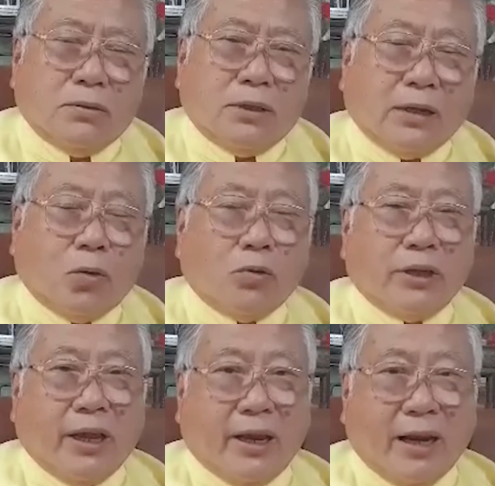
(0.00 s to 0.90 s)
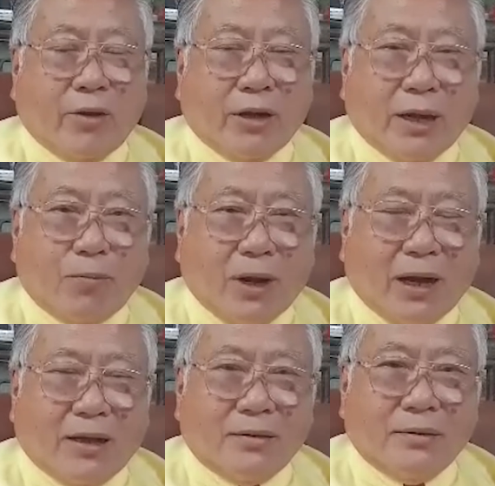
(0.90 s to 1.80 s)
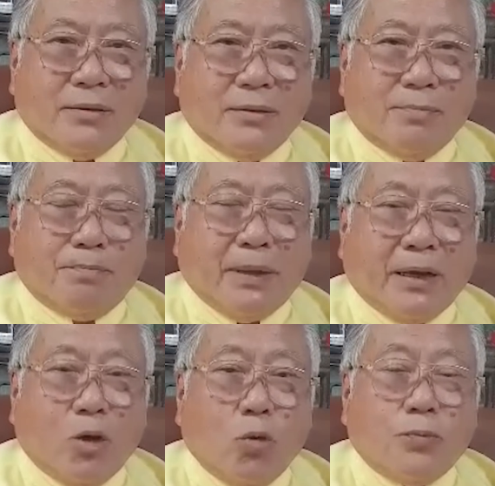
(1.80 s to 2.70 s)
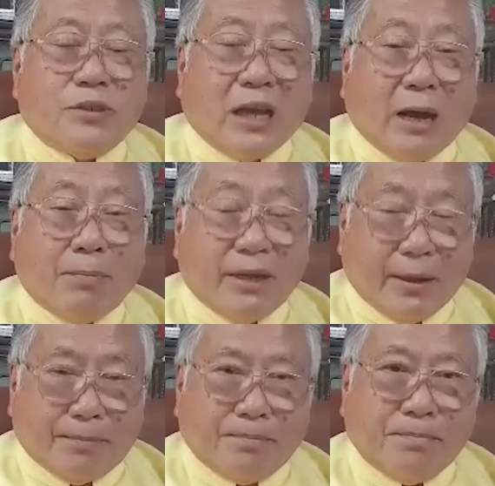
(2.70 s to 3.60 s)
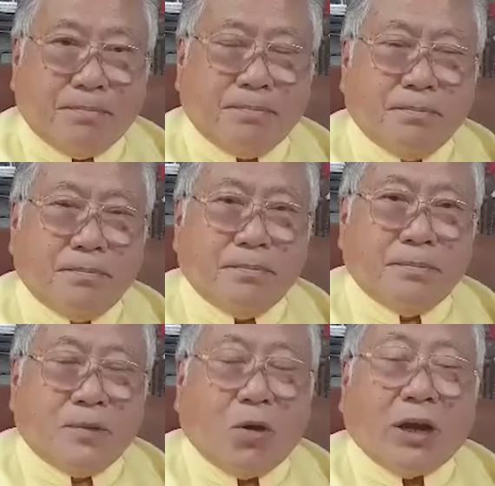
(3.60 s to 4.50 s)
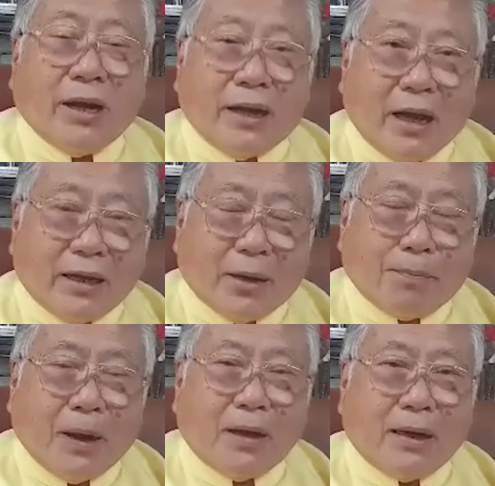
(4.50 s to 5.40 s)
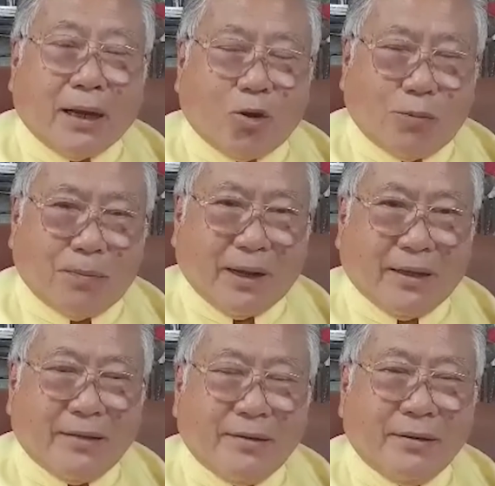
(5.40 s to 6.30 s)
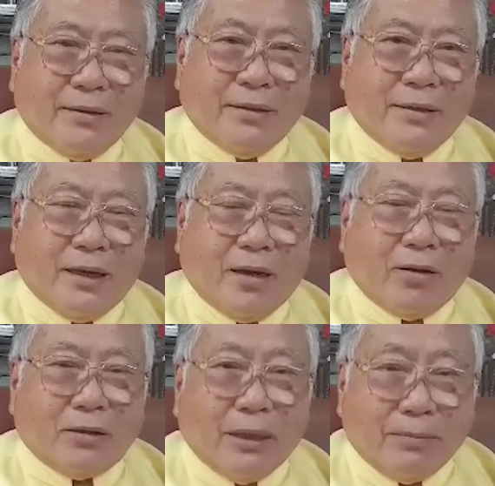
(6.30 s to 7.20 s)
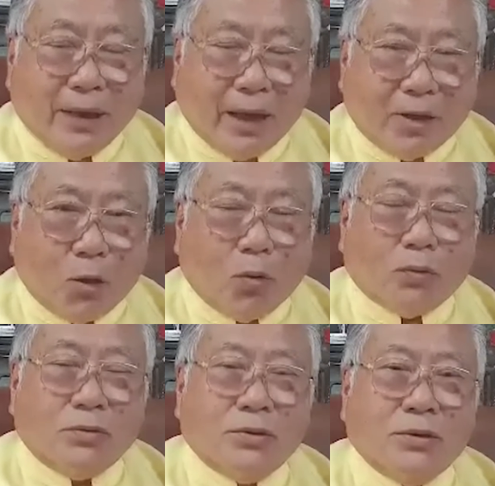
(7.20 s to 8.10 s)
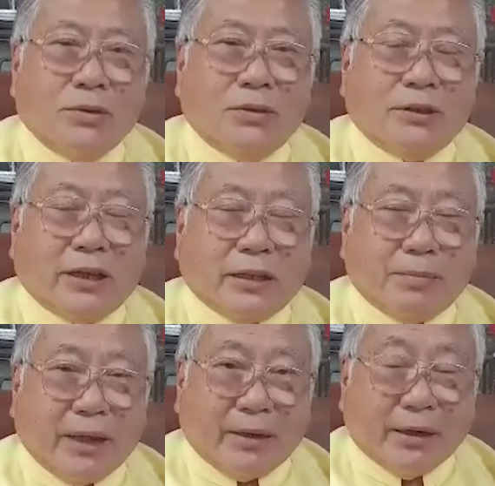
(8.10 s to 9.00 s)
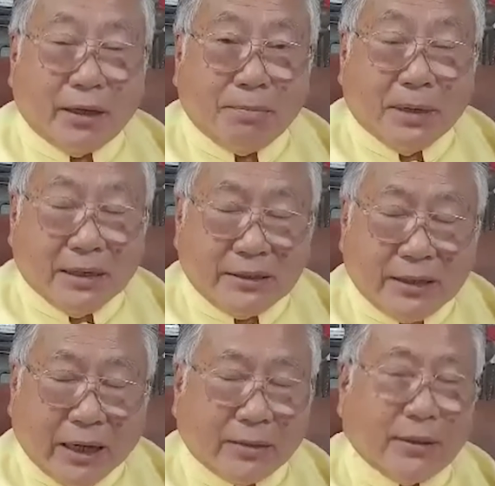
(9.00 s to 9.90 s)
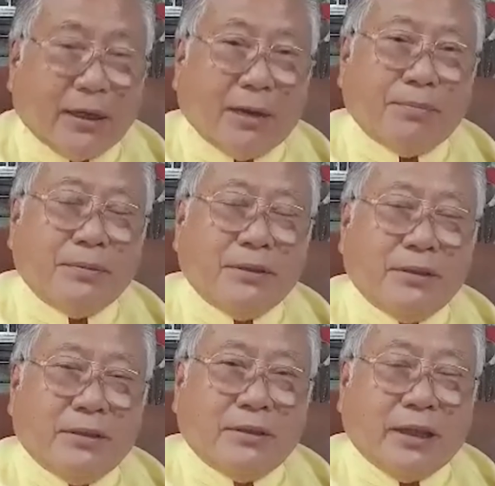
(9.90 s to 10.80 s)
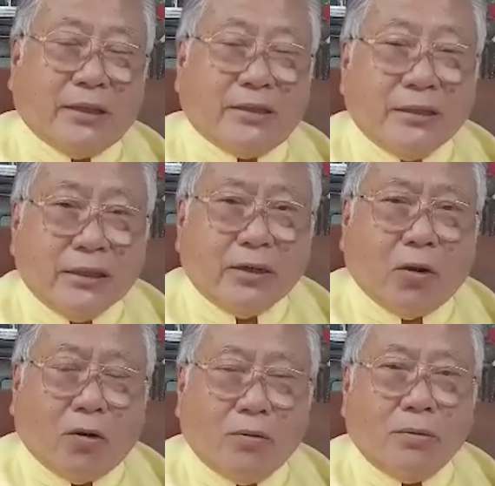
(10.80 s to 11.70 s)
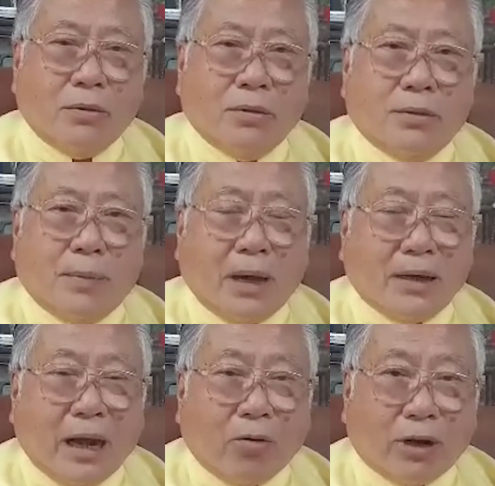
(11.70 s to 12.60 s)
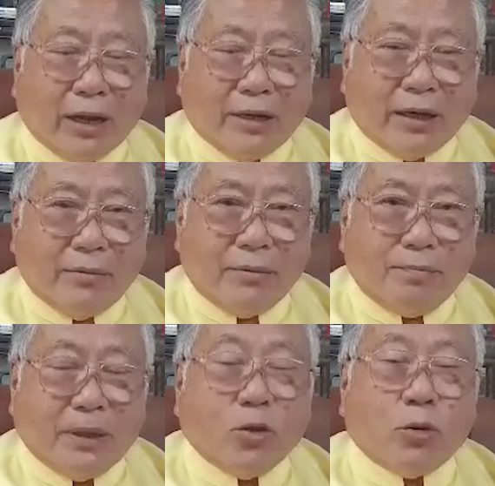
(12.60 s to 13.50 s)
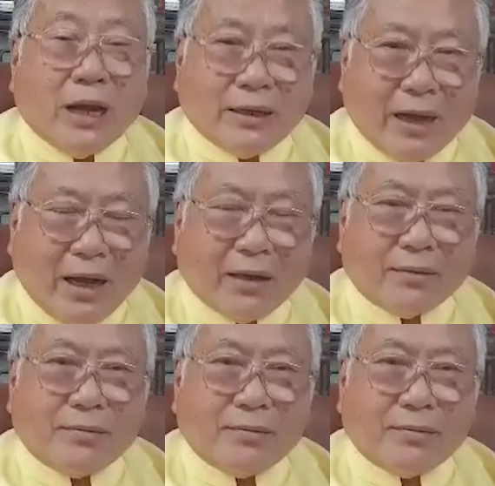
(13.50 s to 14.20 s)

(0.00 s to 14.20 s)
ท่านคงจะเห็นแล้วนะครับว่าเป็นรูปสามเหลี่ยมก็คล้ายๆกับพักอนาคตใหม่ แล้วก็ทิ่มแทงลงในตำแหน่งเดิมเหมือนกันนะครับ แต่ชื่อของพักก้าวไกลนั้นไปอยู่ด้านข้าง